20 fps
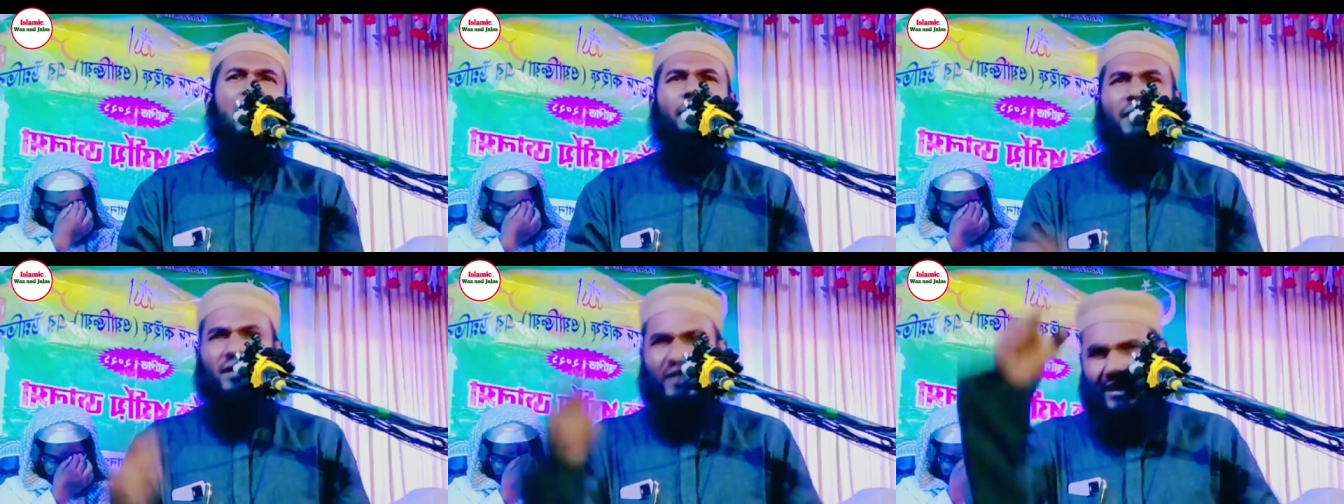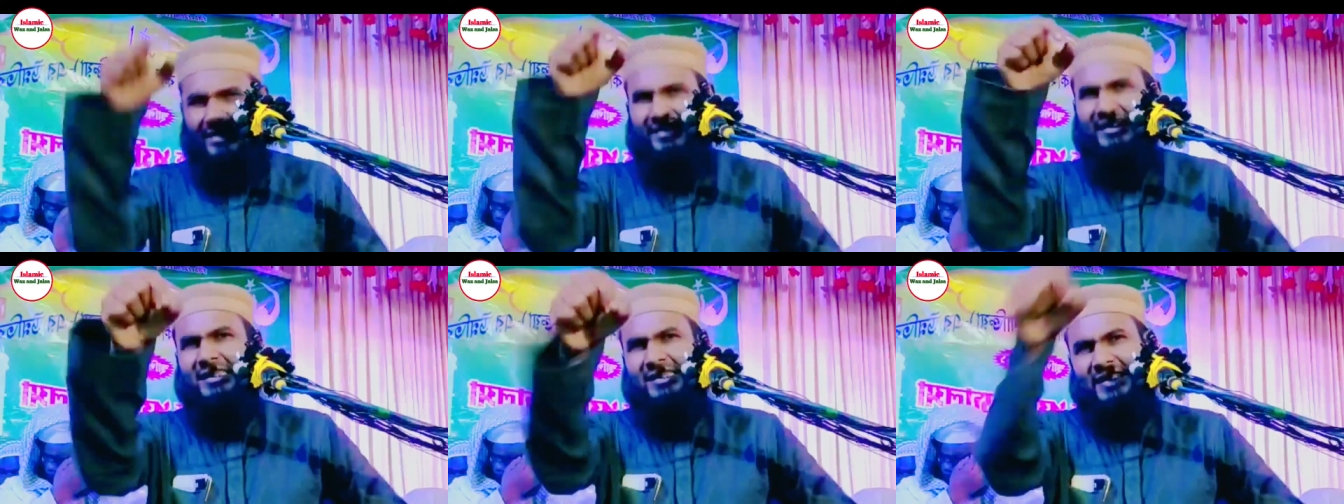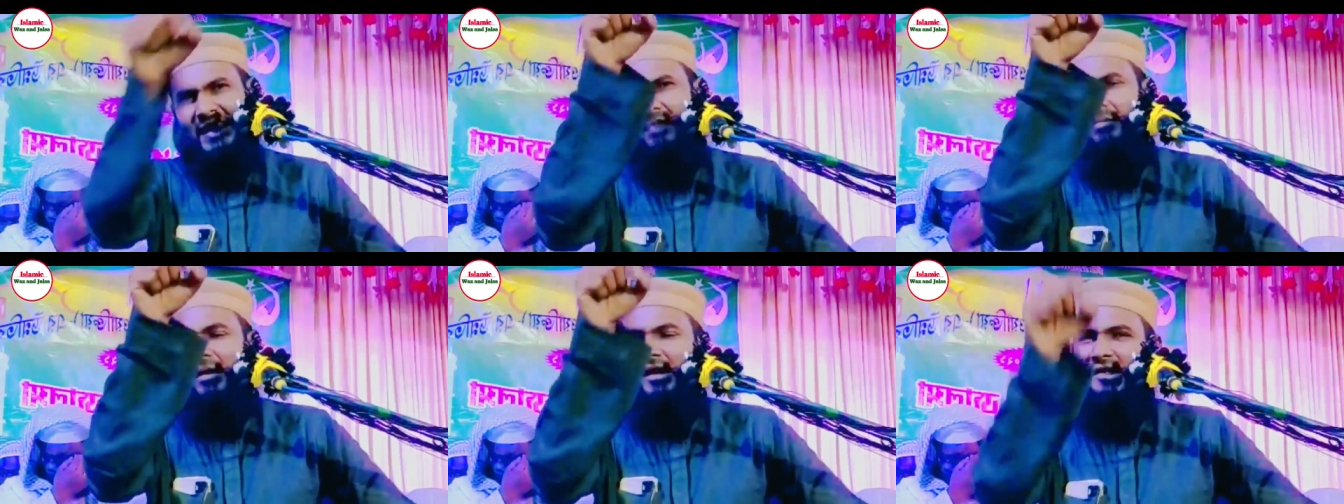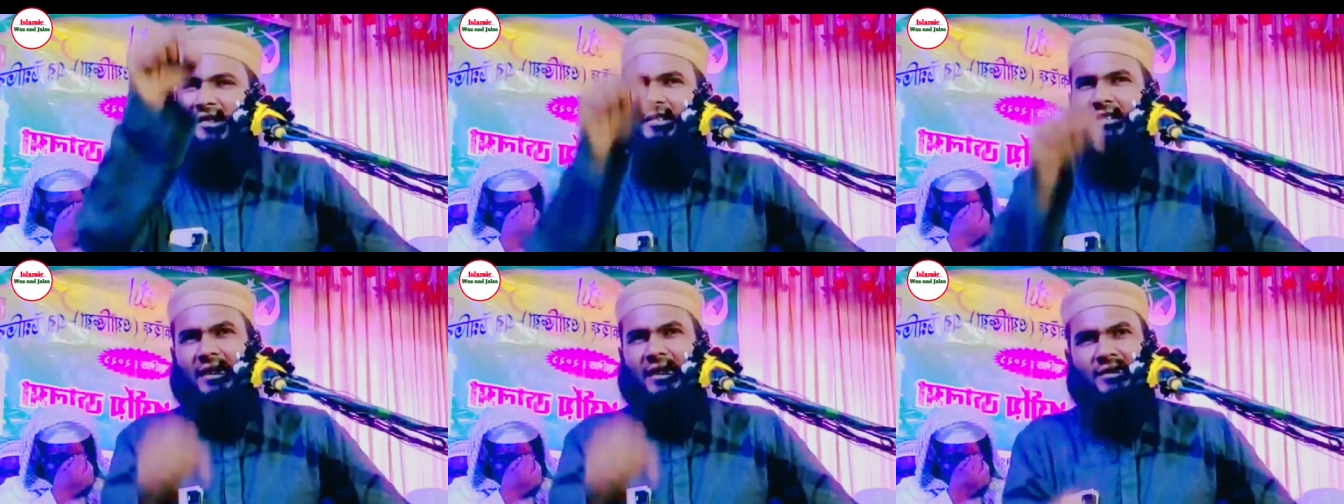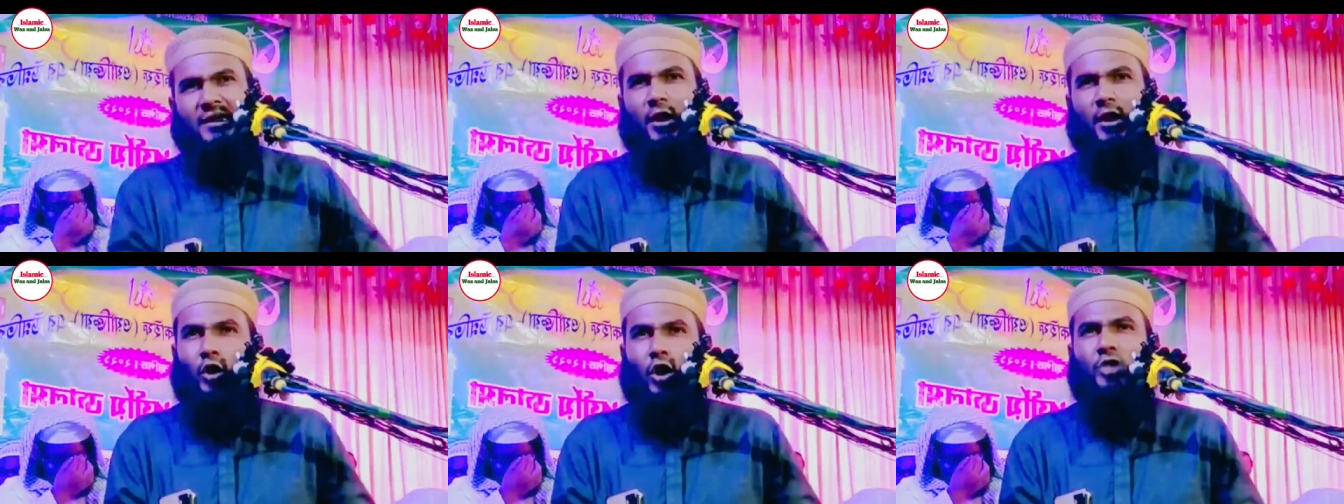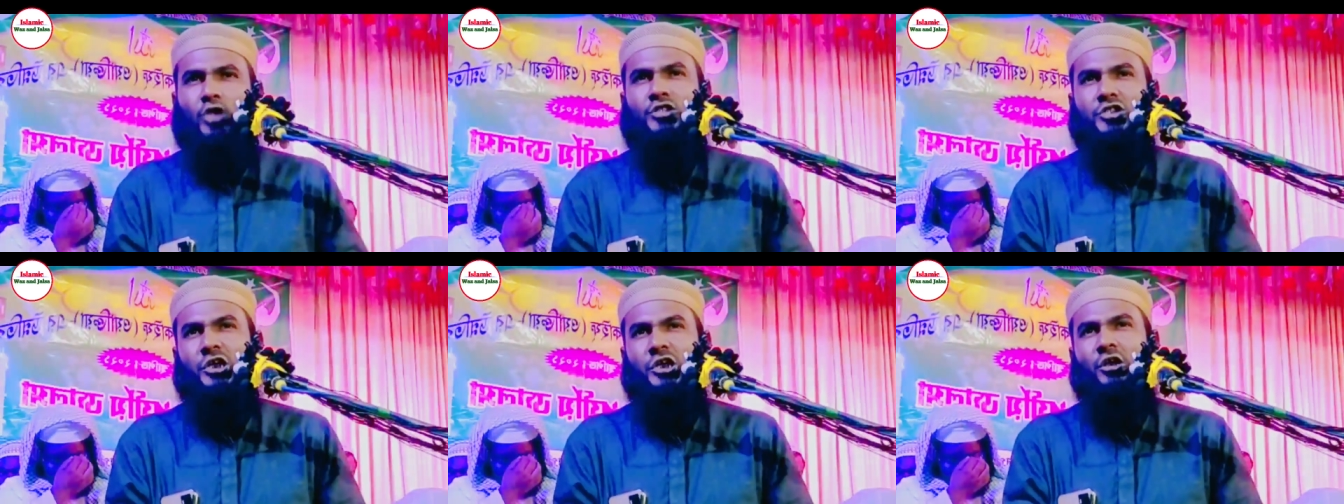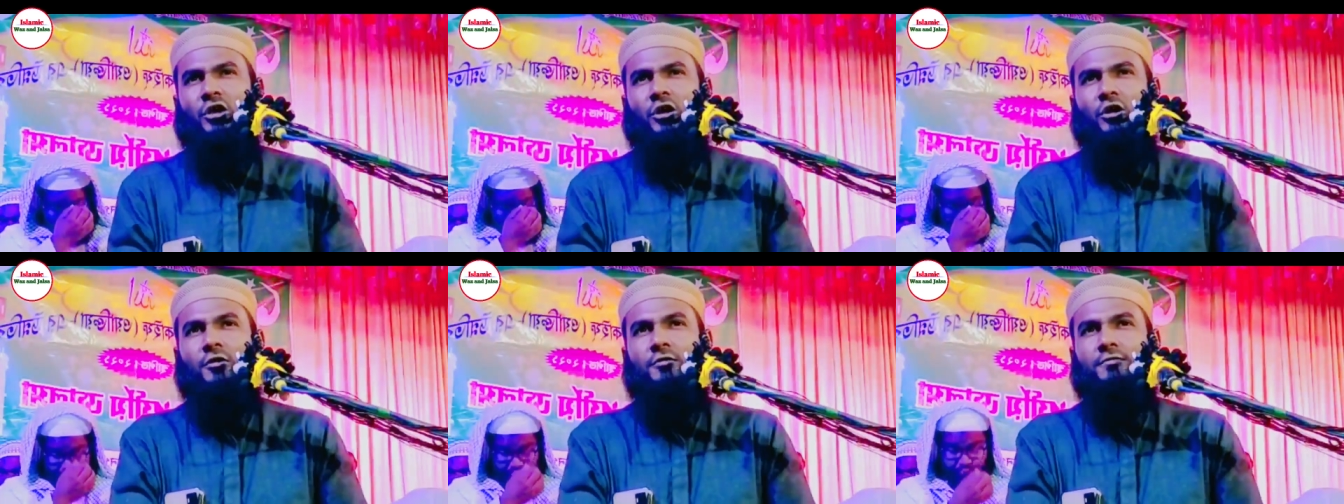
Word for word: আমাদের দেশের মাটিতে একটা লোক ছিল